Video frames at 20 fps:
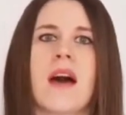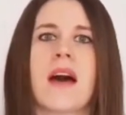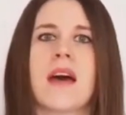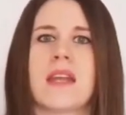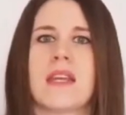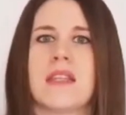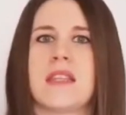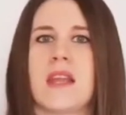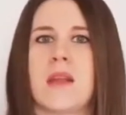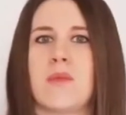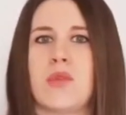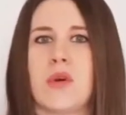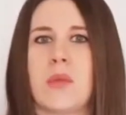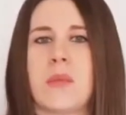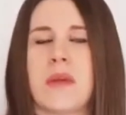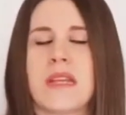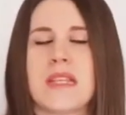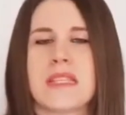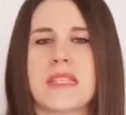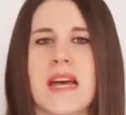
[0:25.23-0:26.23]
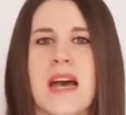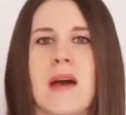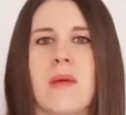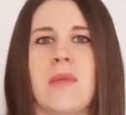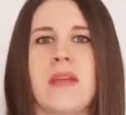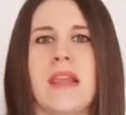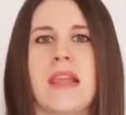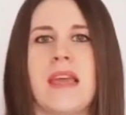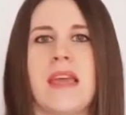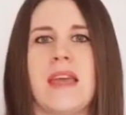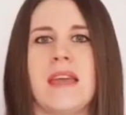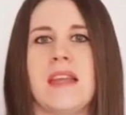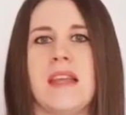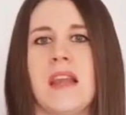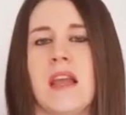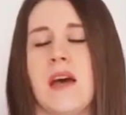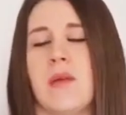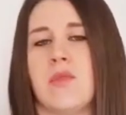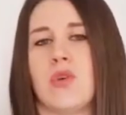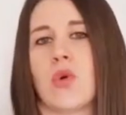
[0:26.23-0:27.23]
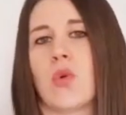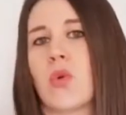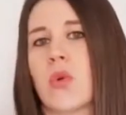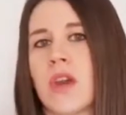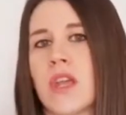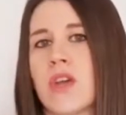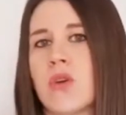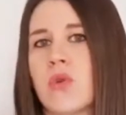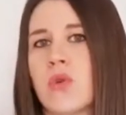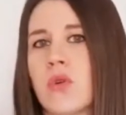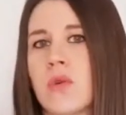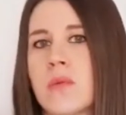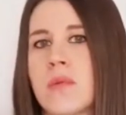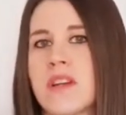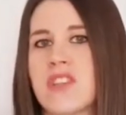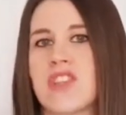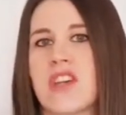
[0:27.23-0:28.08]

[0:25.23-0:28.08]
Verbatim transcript: A rendere più apprezzabile il mio curriculum